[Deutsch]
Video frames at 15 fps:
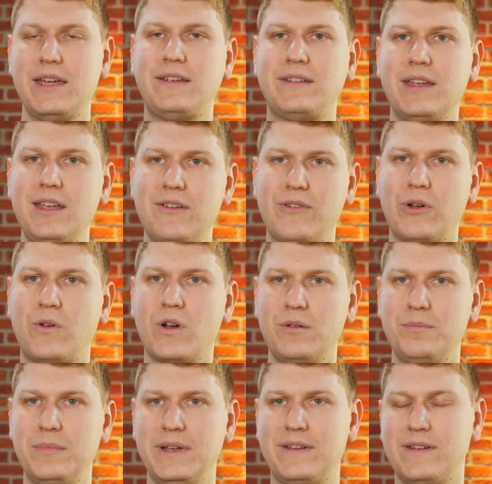Ich denke, wir
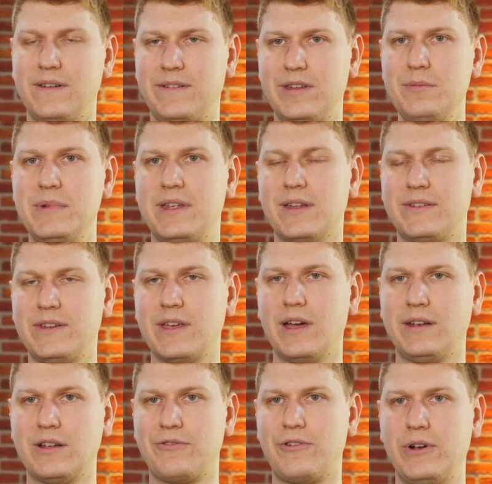können mit ziemlicher
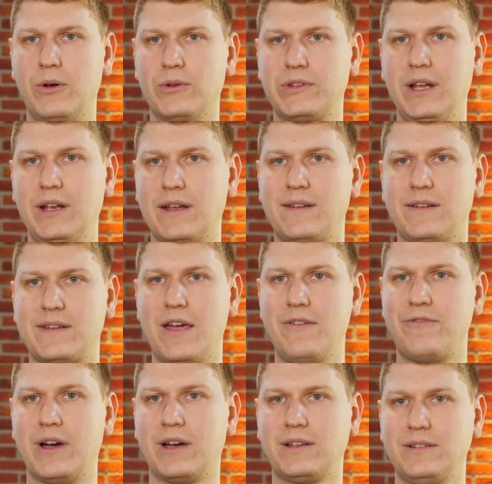Sicherheit davon ausgehen, dass es
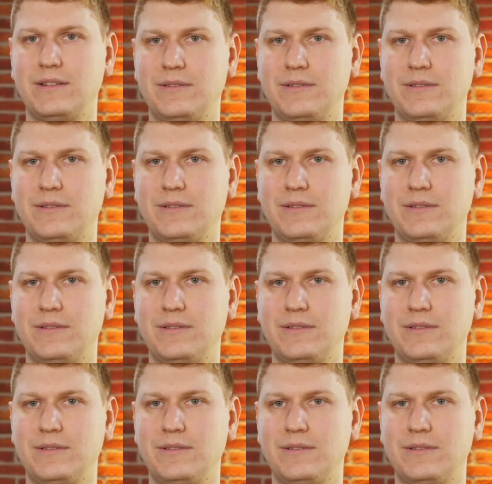einfach